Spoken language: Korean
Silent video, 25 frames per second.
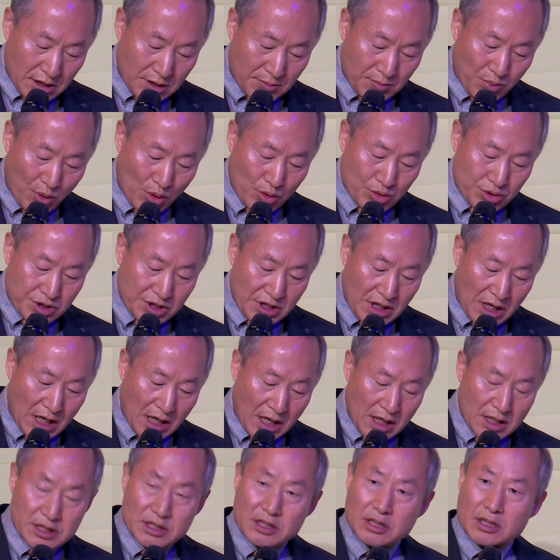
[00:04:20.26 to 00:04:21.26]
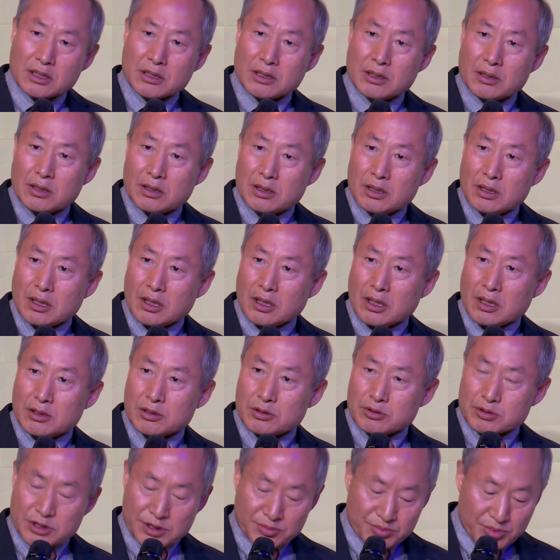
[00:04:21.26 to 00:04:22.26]
복지가 어,
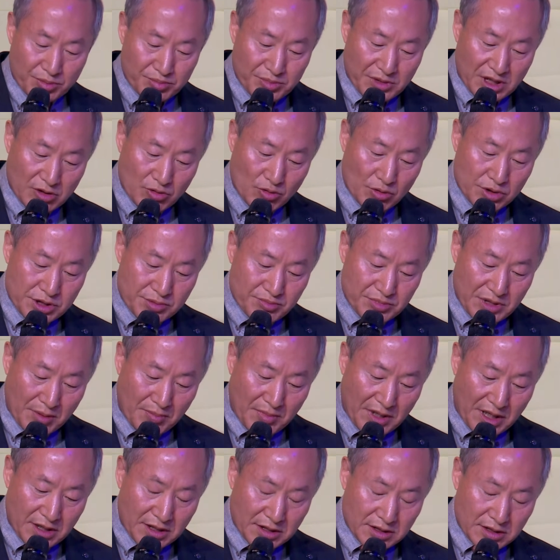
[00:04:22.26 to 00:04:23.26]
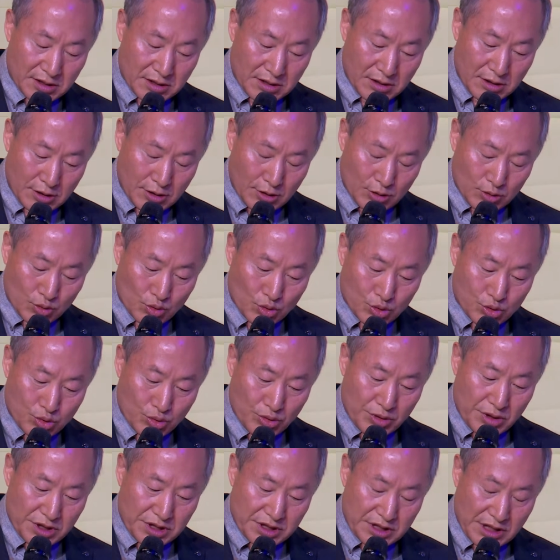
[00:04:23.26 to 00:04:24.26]
점점 늘고 있습니다만은 누수
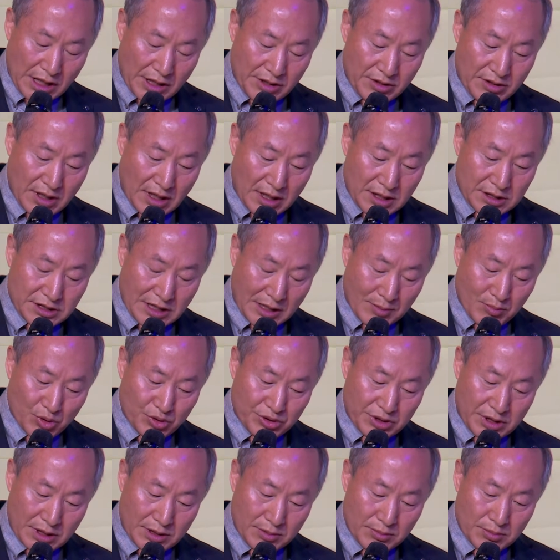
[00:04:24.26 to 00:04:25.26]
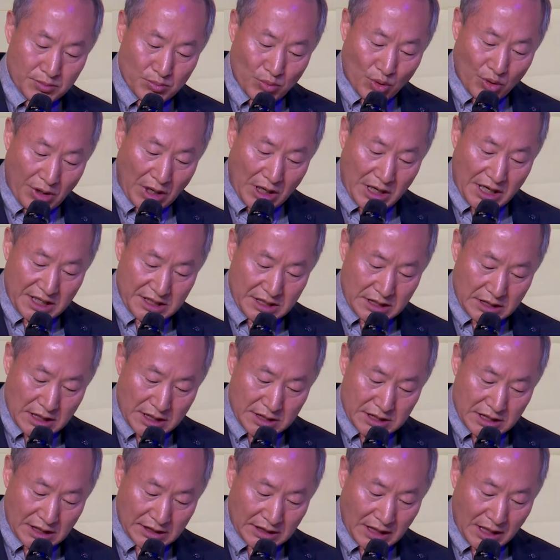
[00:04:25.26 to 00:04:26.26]
현상이나 잘못된 모랄 해저드가
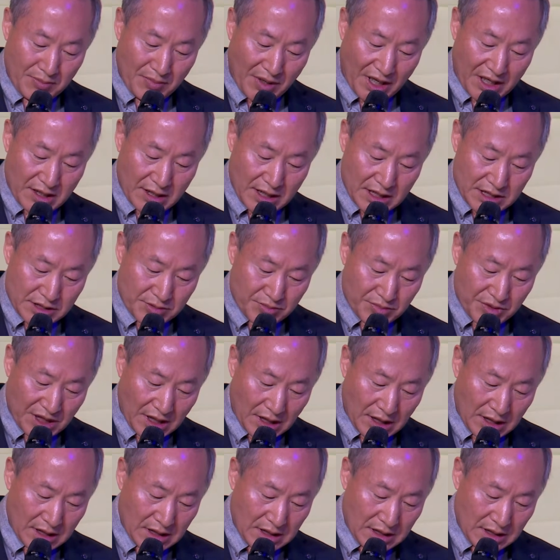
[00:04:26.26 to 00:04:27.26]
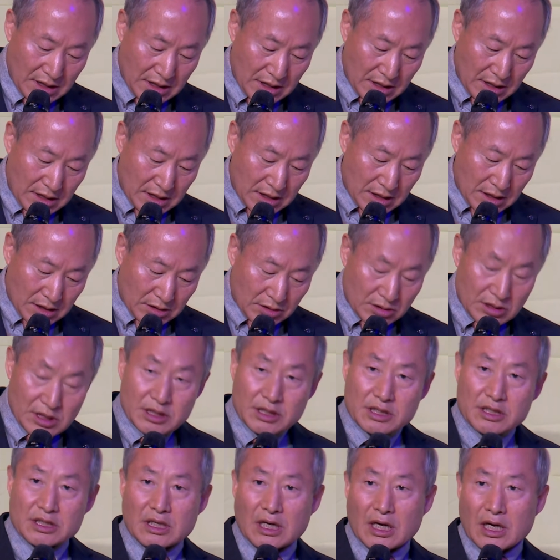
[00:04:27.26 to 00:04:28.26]
상당히 많은 것 같습니다.
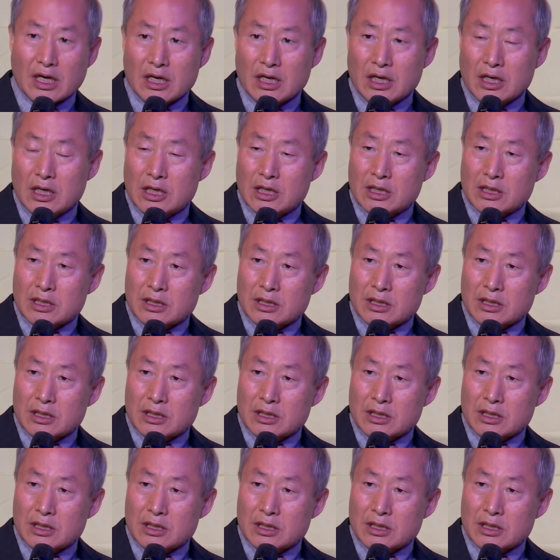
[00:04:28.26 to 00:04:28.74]
특히나